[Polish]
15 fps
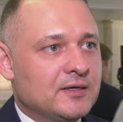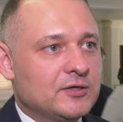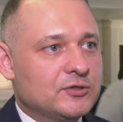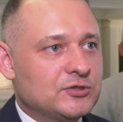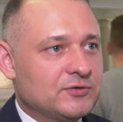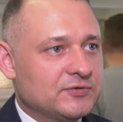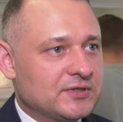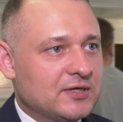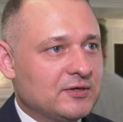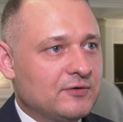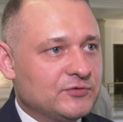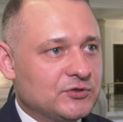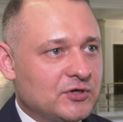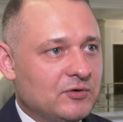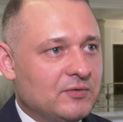e,
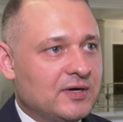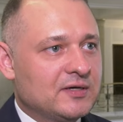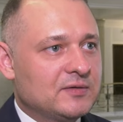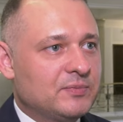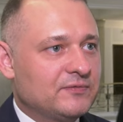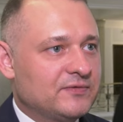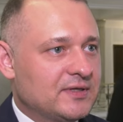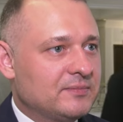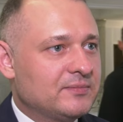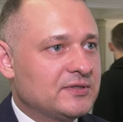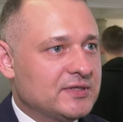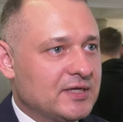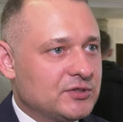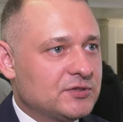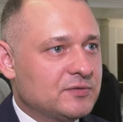śląskiego w szkołach powinna
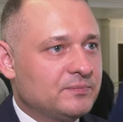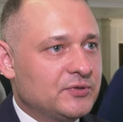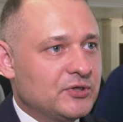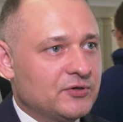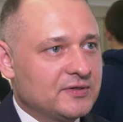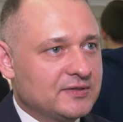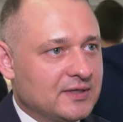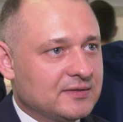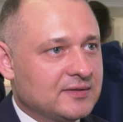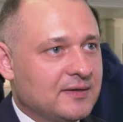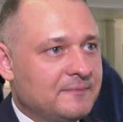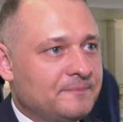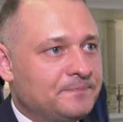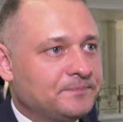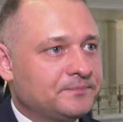być naszym
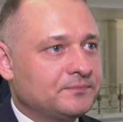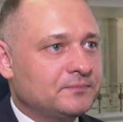priorytetem